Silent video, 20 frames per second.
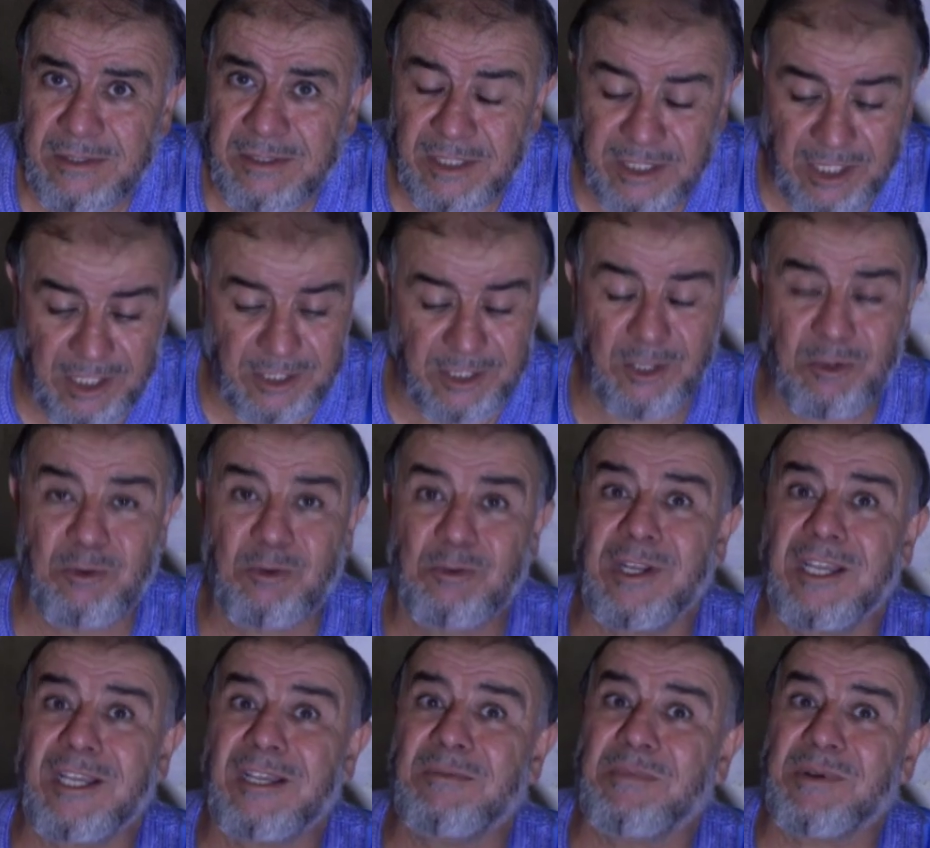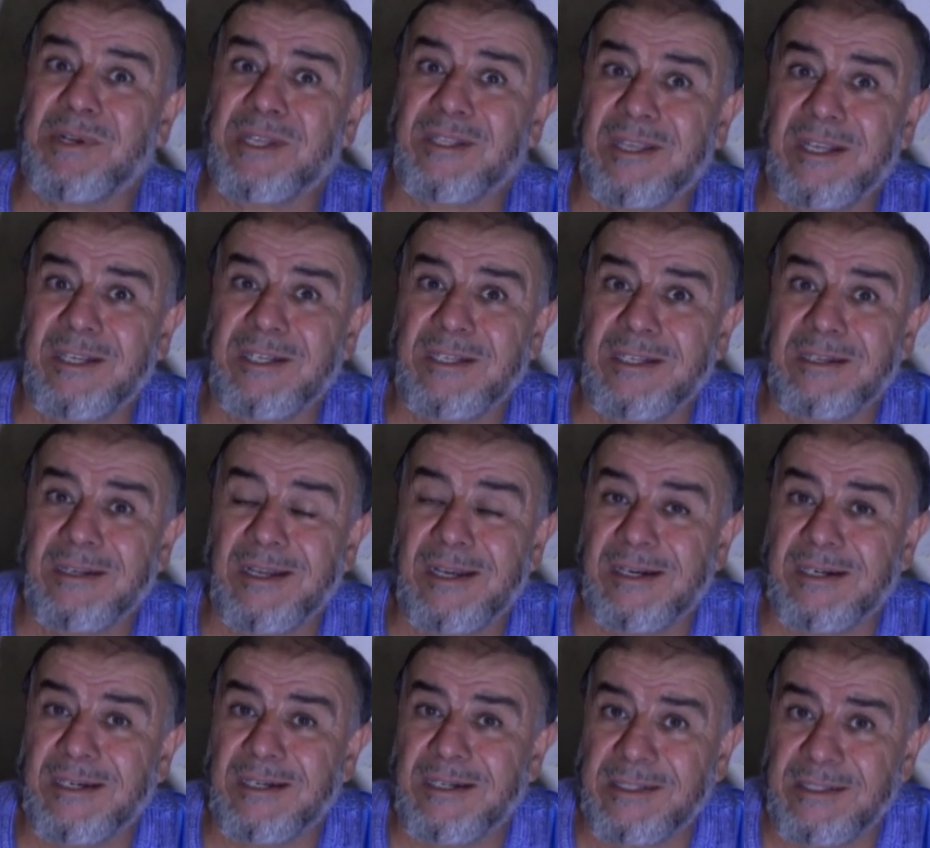لكي يكون عبرة
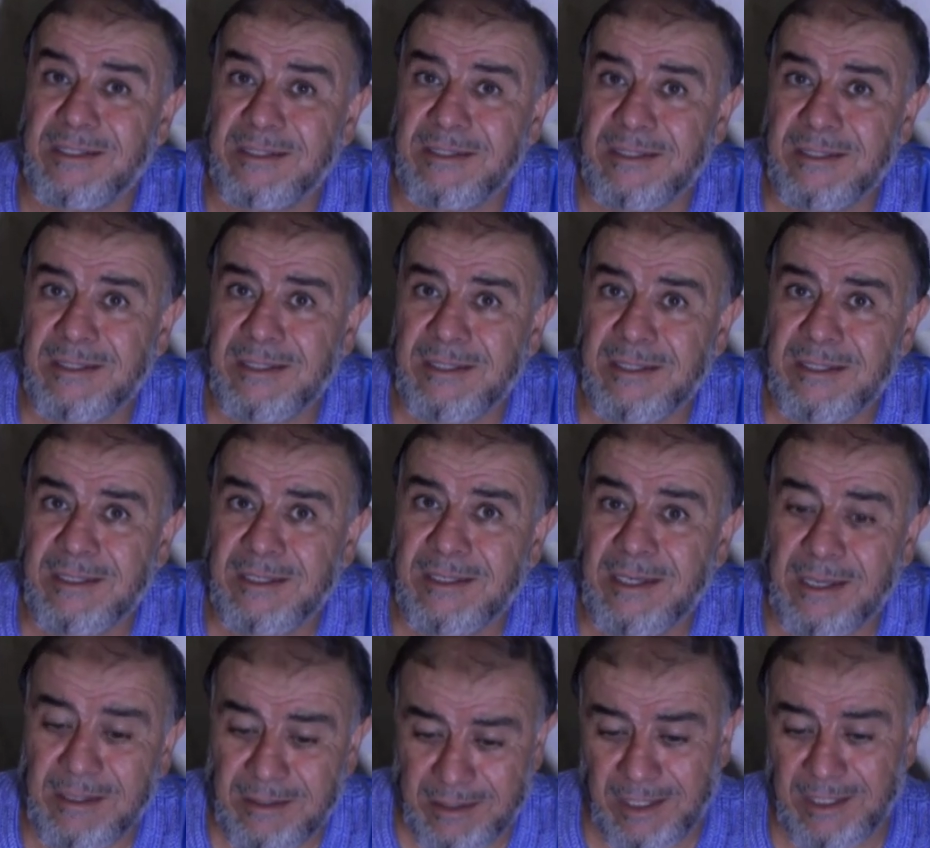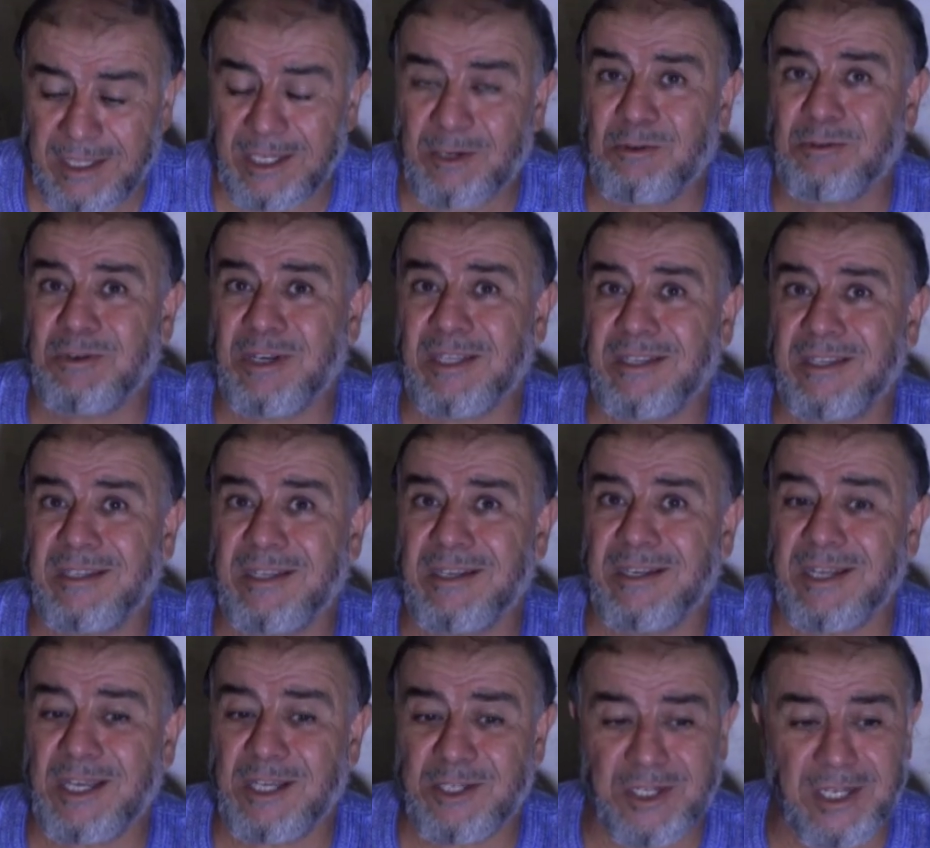للآخرين حتى لا يكون
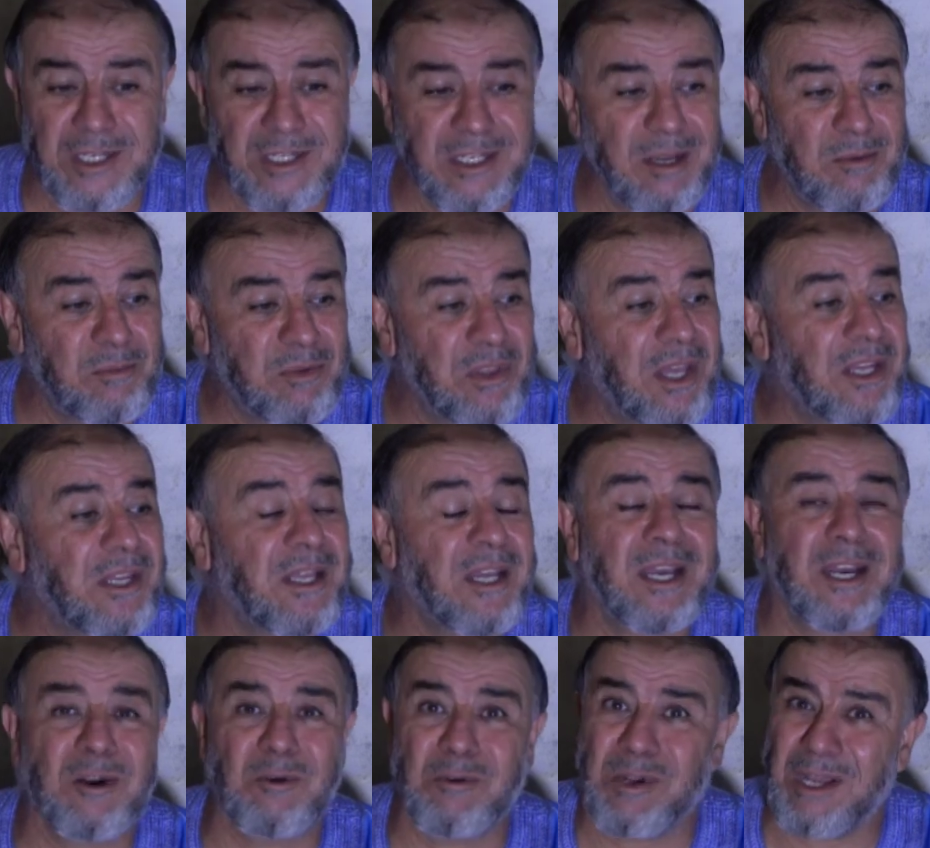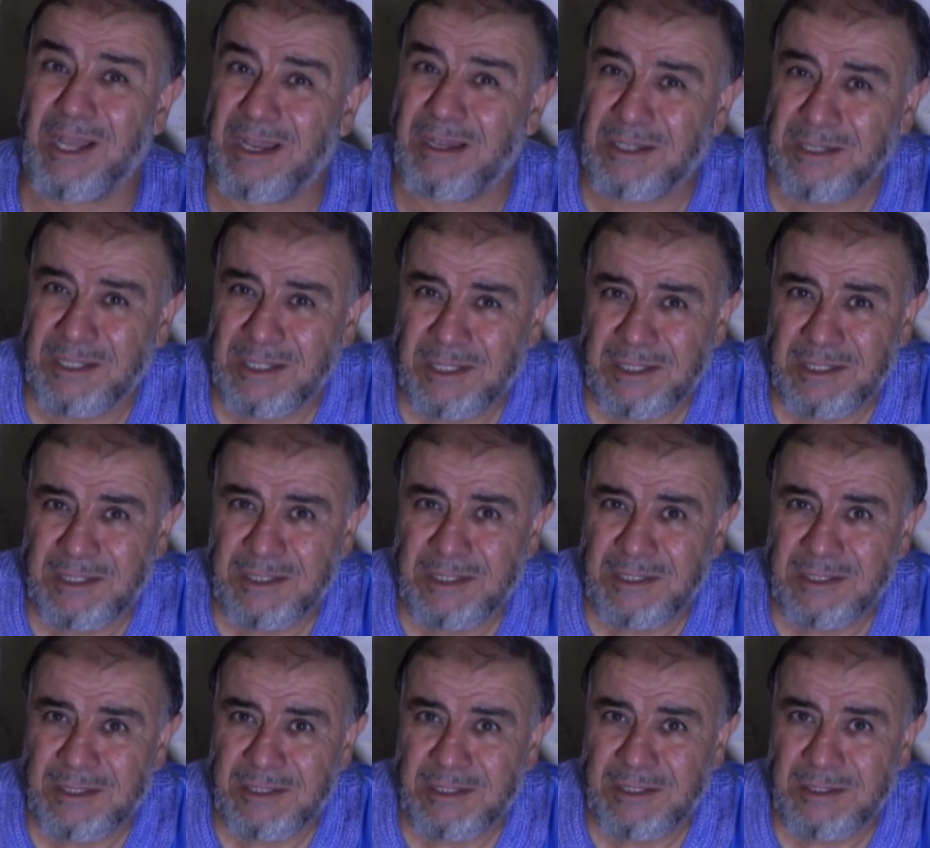الدين نهشا لأمثال هؤلاء
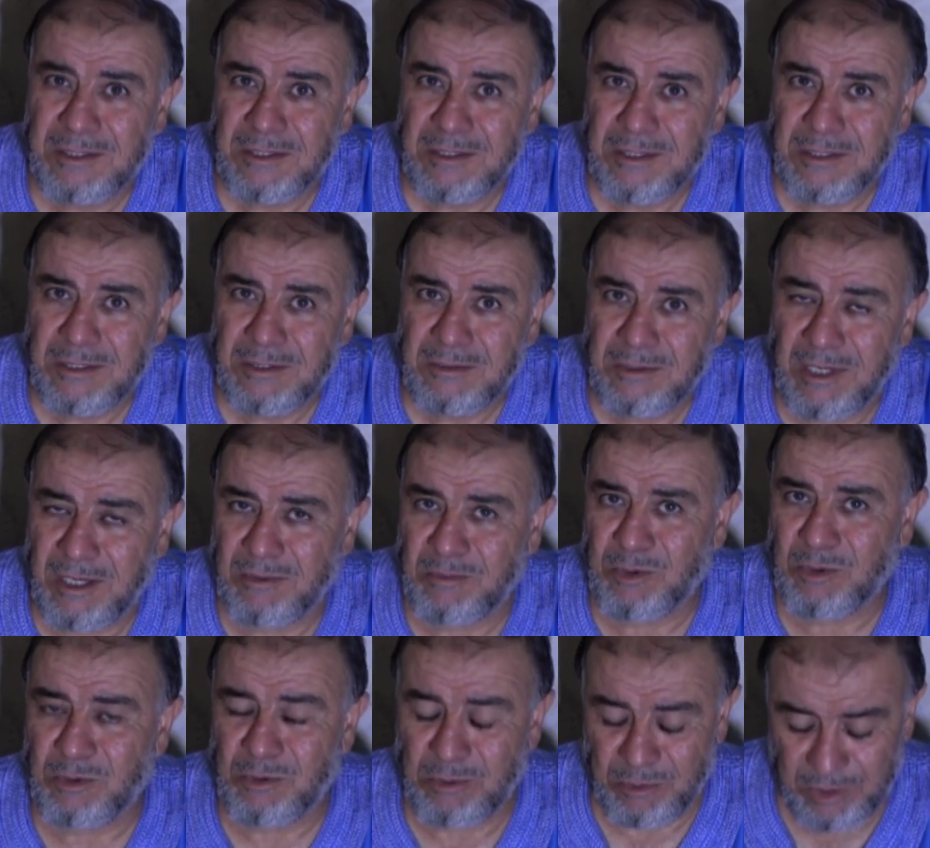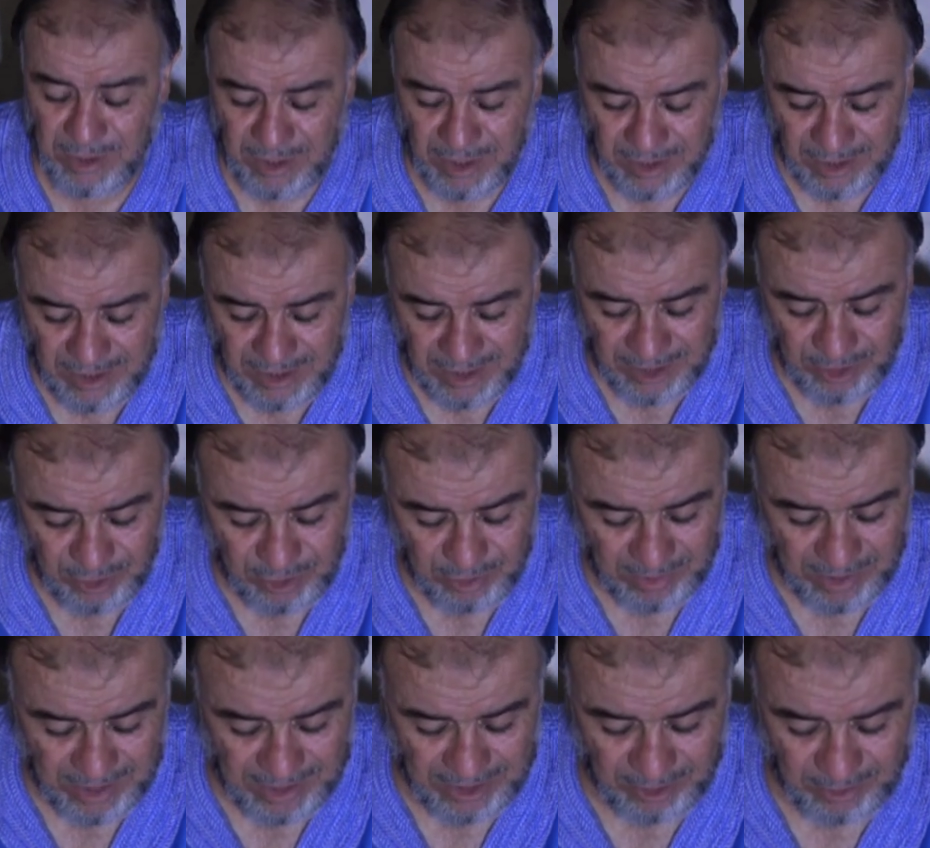وأمره إلى الله
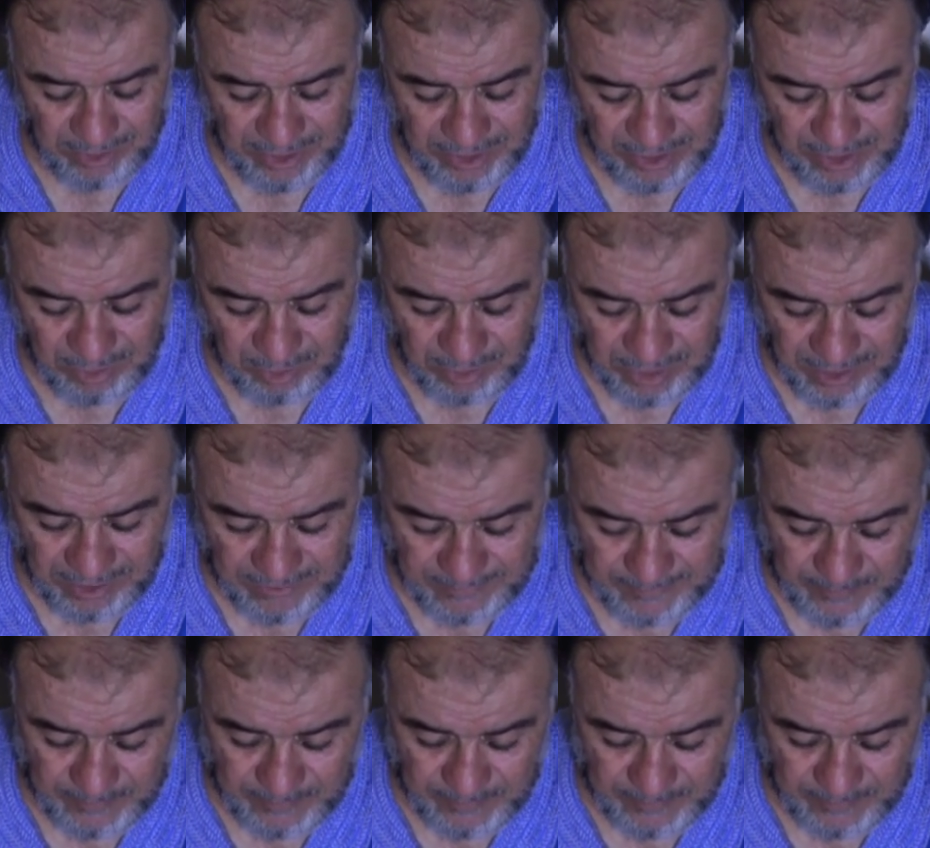سبحانه عز وجل